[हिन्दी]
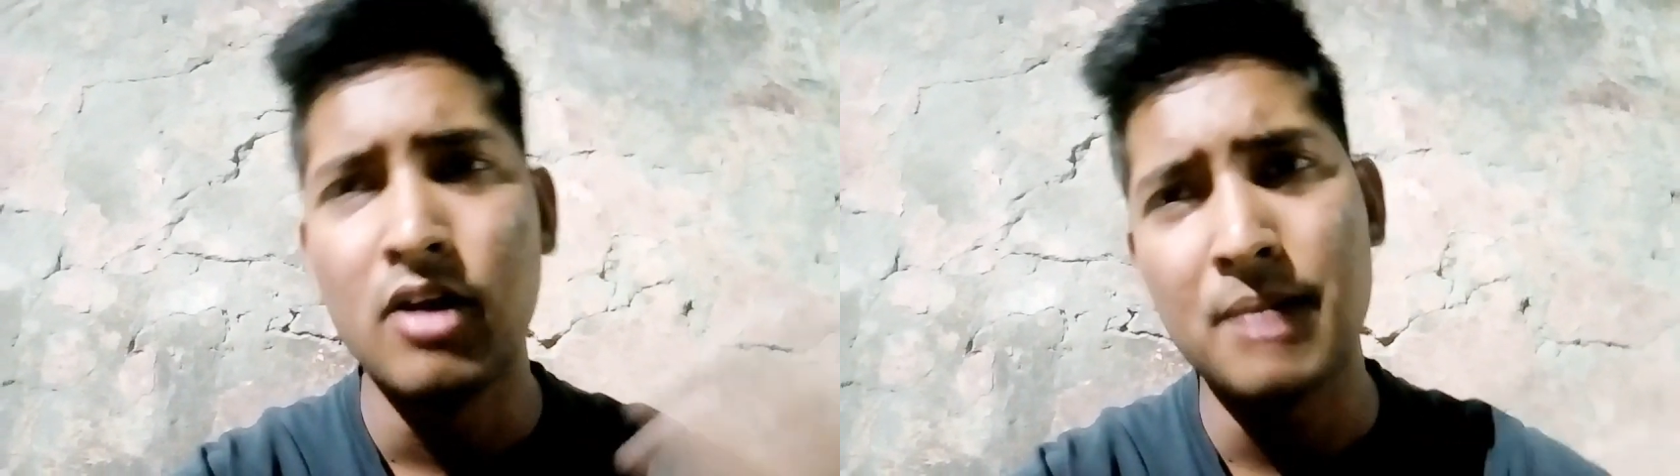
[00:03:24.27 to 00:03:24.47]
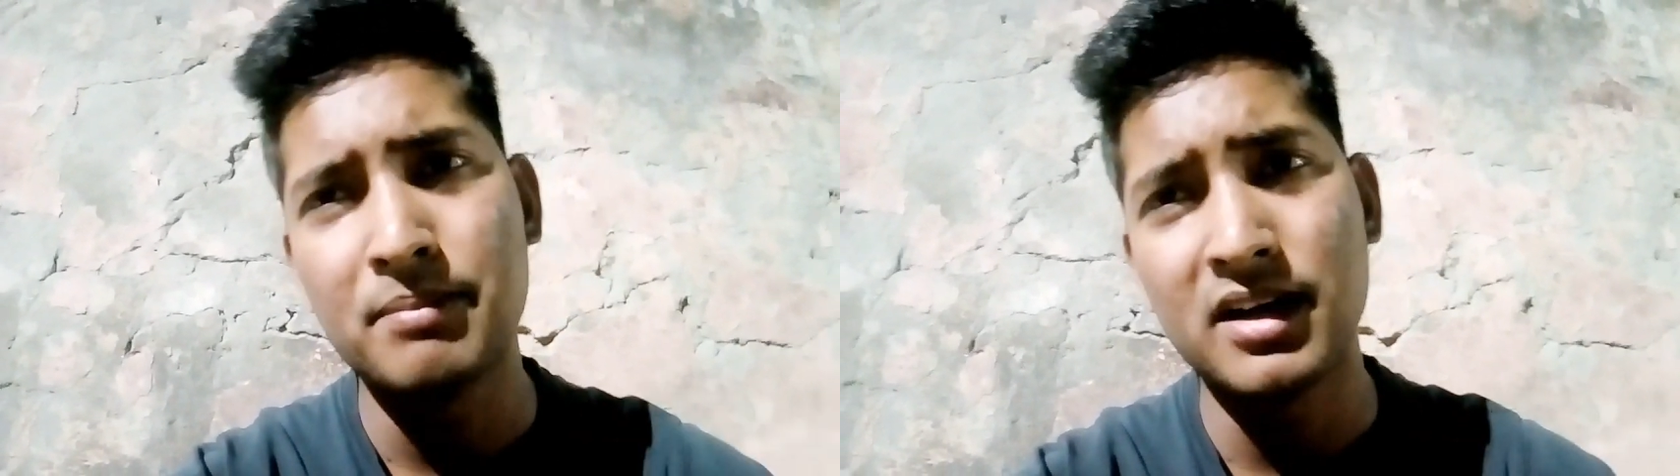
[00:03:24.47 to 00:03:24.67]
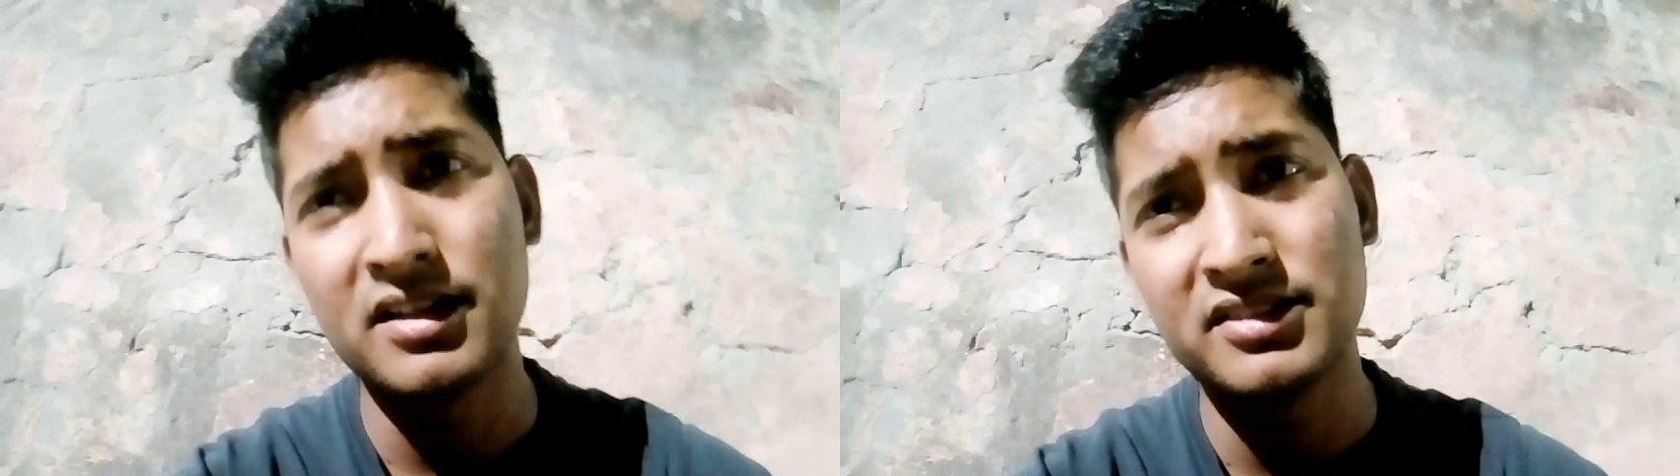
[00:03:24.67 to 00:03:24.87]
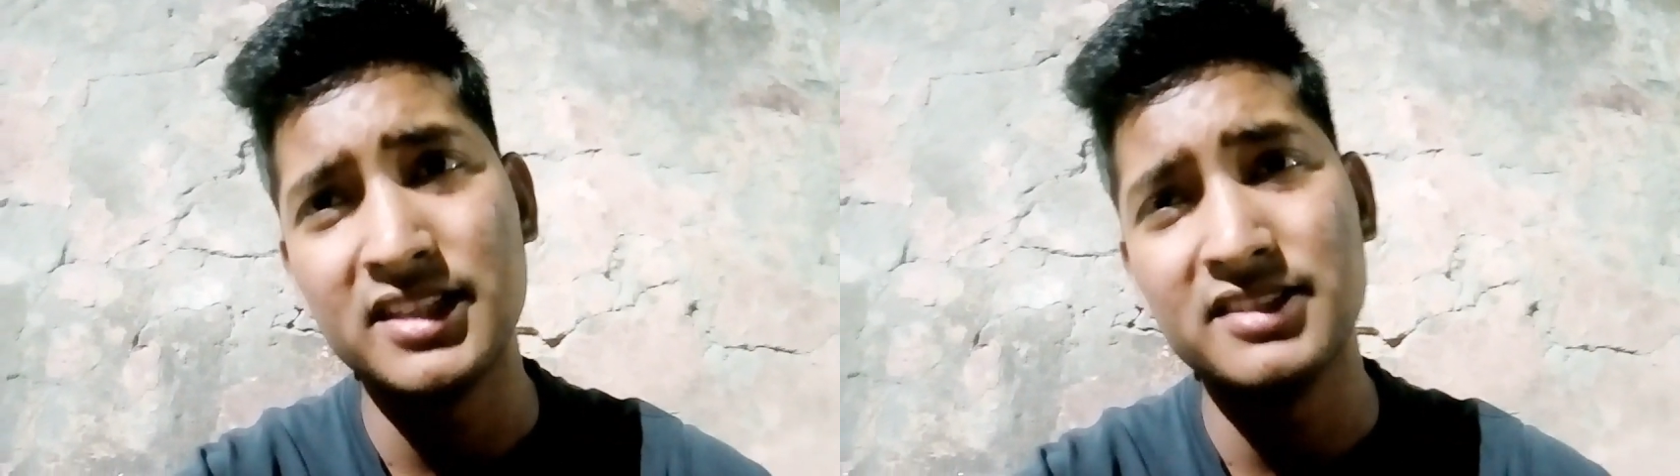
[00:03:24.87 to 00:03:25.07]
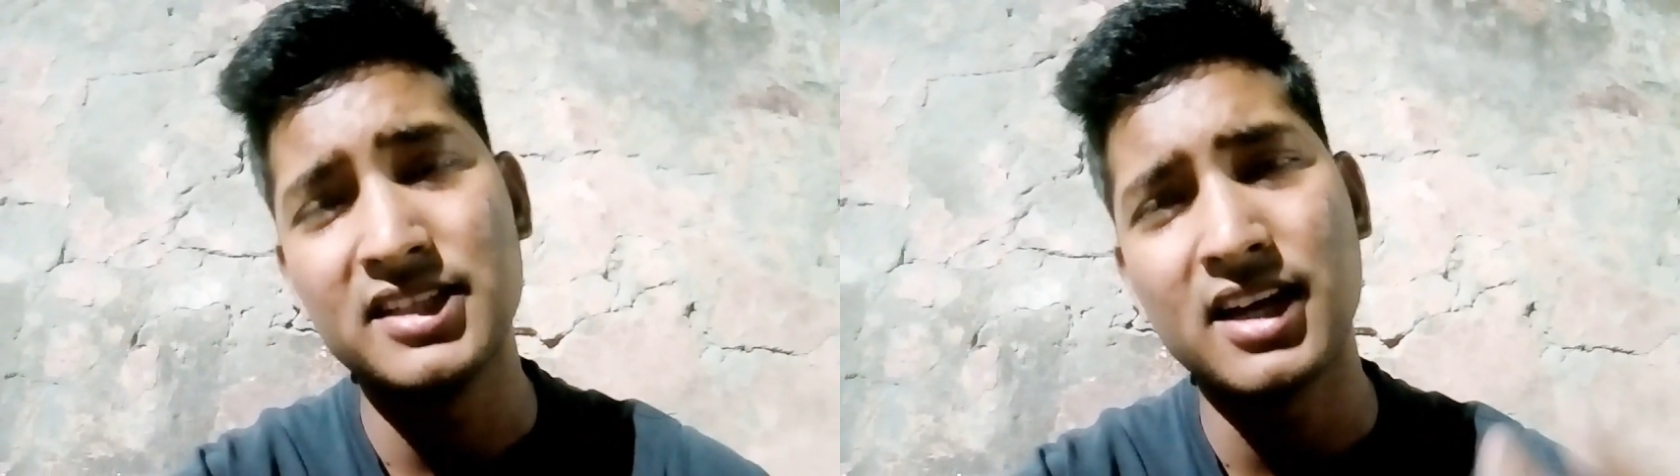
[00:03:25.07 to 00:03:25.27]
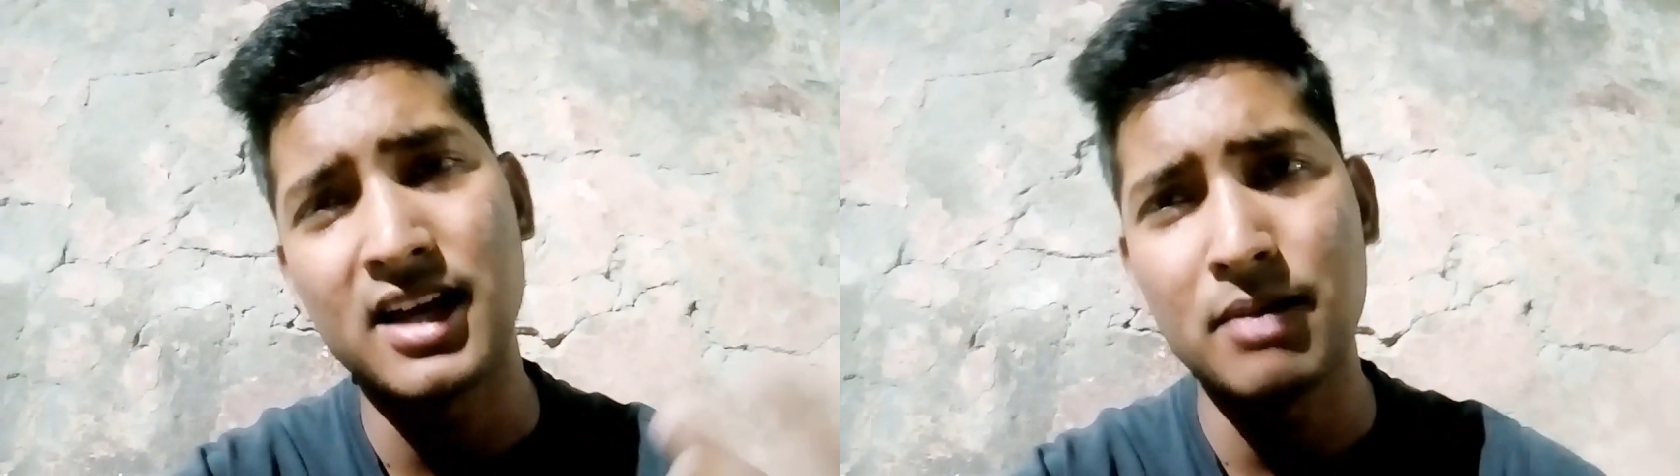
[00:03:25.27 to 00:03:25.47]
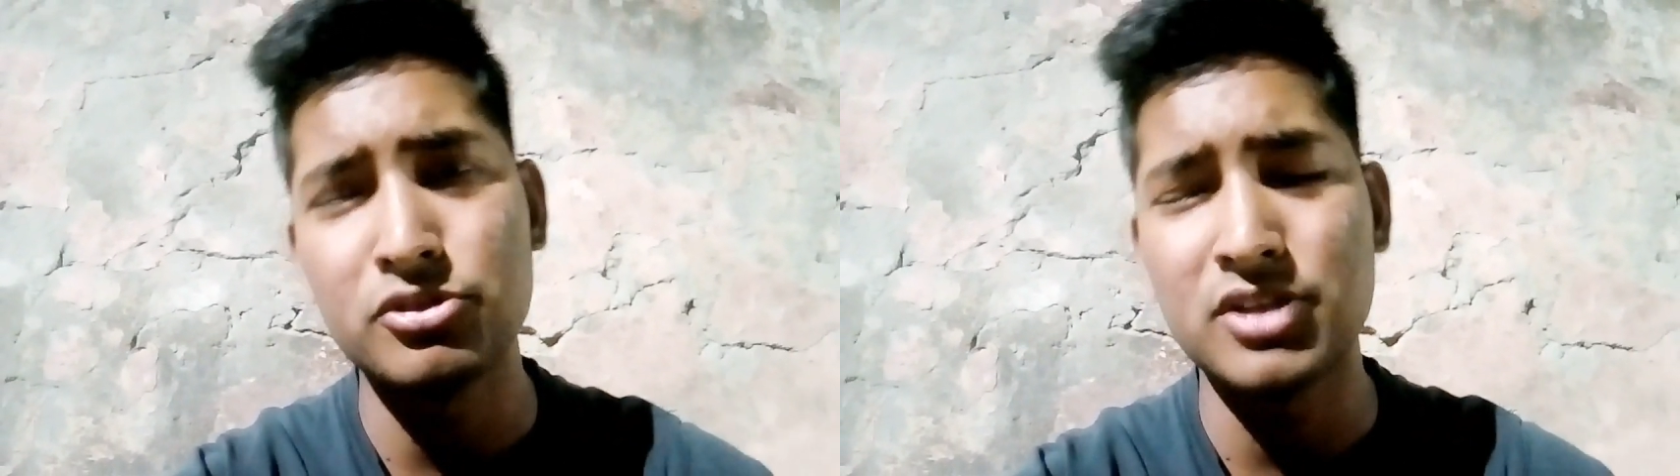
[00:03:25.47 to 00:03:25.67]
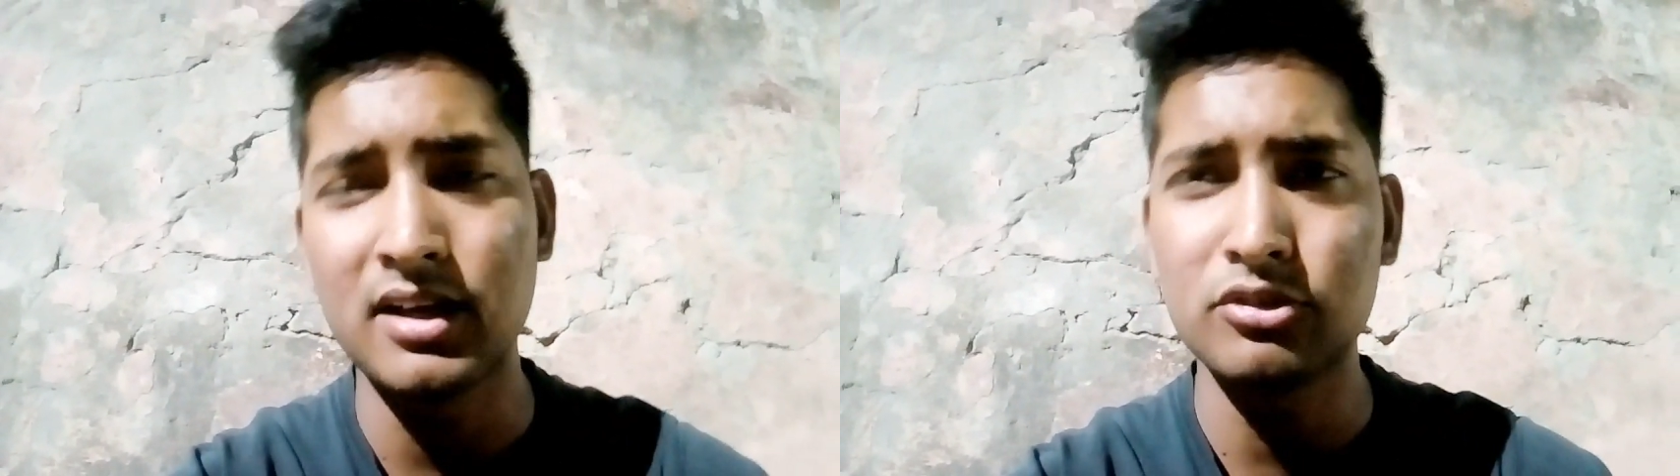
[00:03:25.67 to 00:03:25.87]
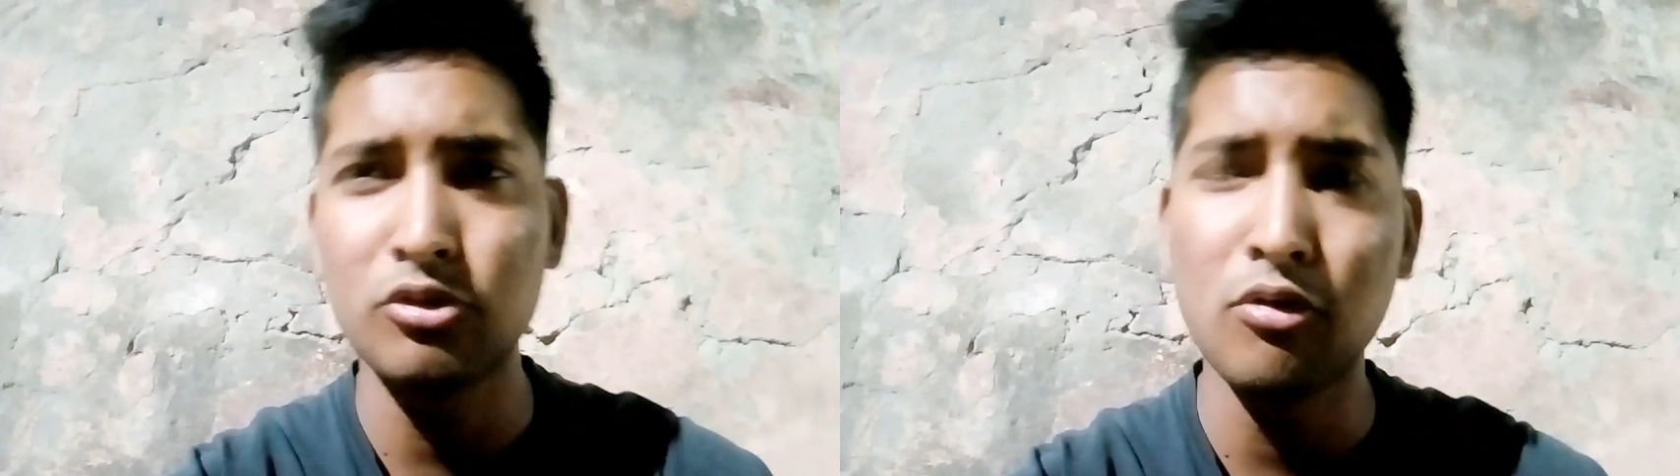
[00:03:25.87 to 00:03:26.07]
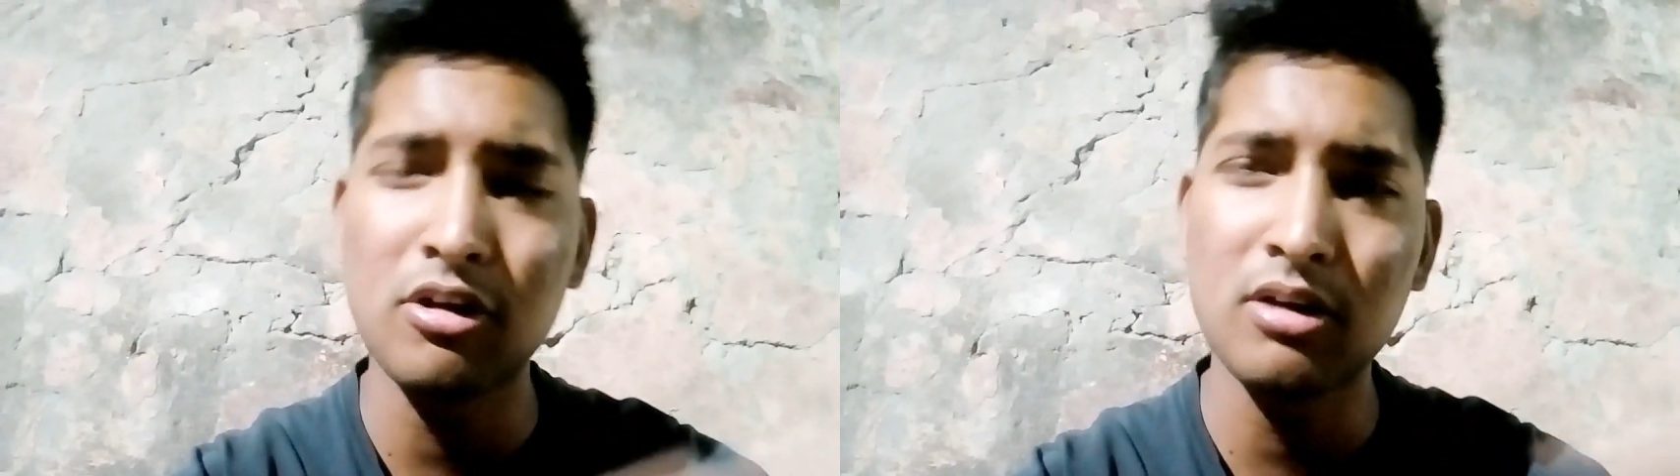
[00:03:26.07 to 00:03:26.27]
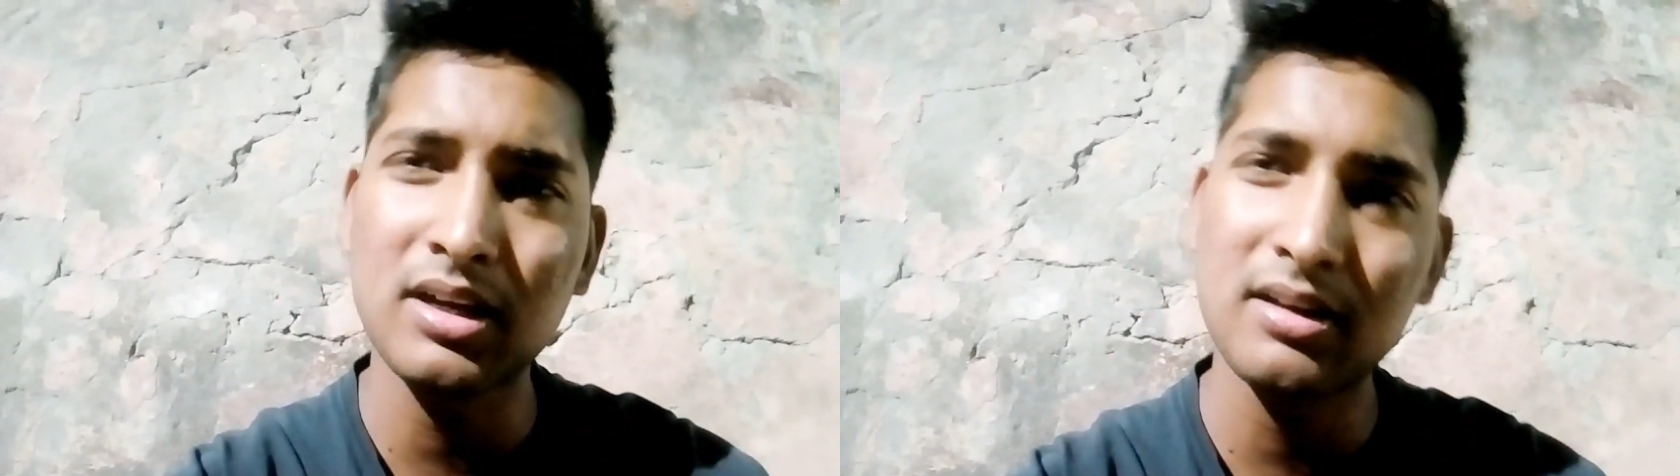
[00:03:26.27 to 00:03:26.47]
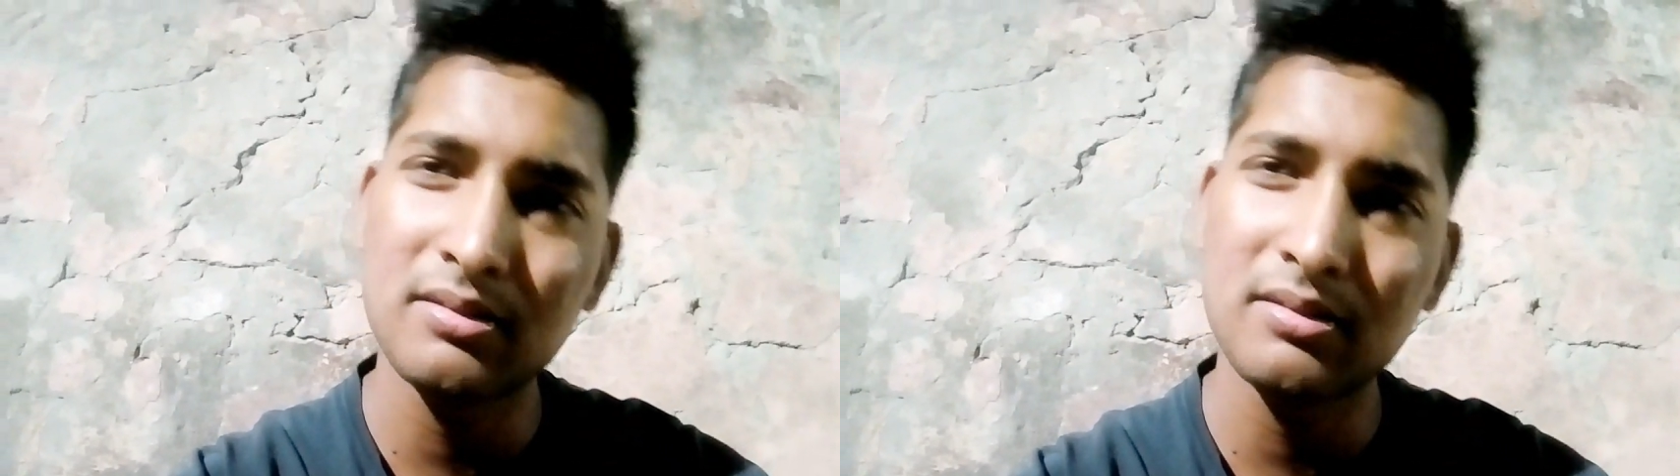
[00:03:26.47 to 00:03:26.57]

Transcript: आपका सी ख़राब हो जाएगा तो ओवरऑल